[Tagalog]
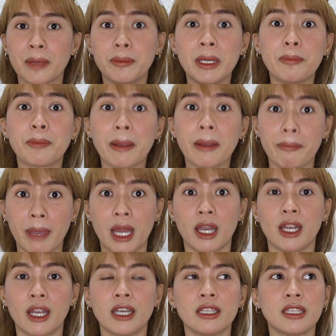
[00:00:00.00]
be
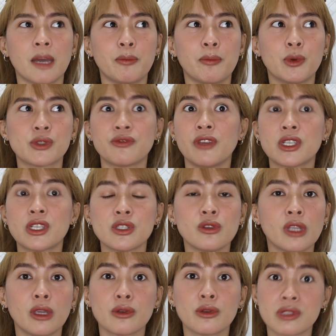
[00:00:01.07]
prepared, tapos fix
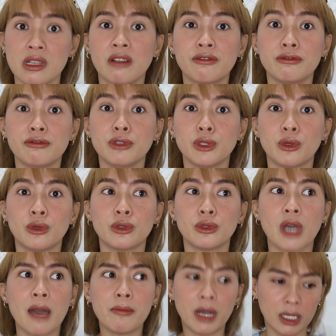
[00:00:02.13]
nyo yung self
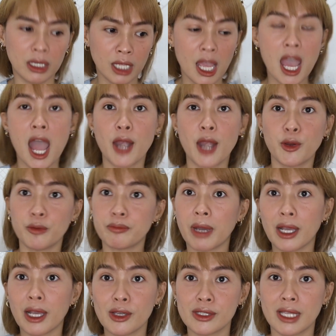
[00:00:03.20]
niyo habang andun
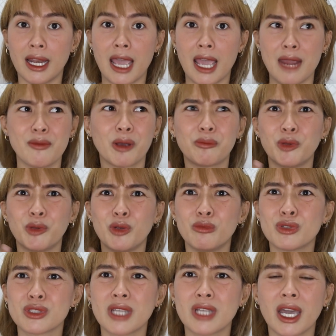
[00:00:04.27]
pa kayo sa line,
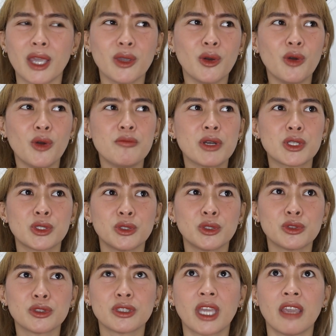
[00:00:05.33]
magpulbos na kayo,
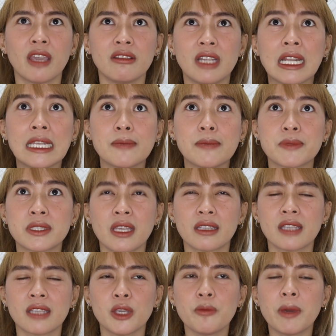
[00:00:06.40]
magsuot kayo ng
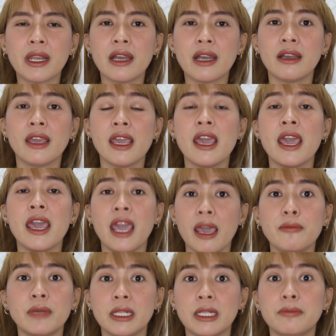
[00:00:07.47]
lipstick na yung parang
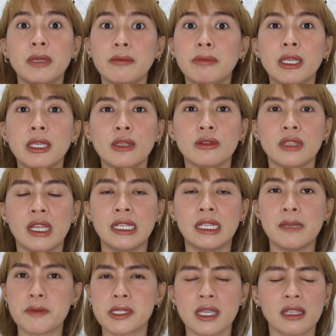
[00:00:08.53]
MLBB niyo na
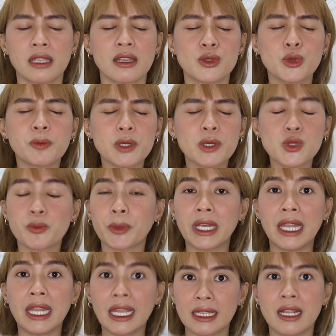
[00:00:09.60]
lipstick na super super
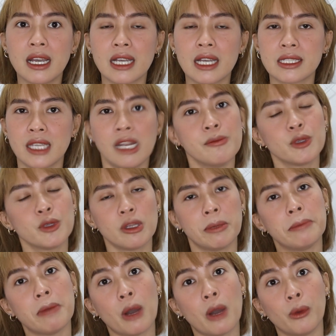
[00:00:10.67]
light lang kasi alam niyo
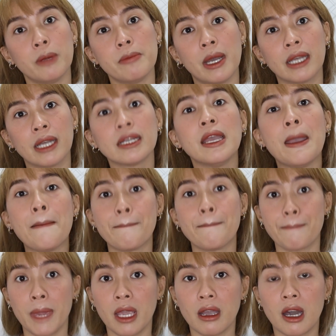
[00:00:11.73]
naman bawal mag
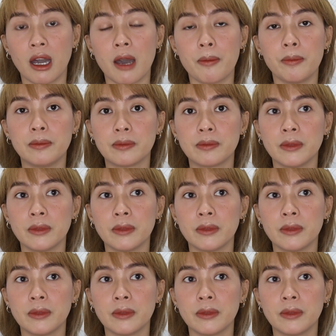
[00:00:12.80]
makeup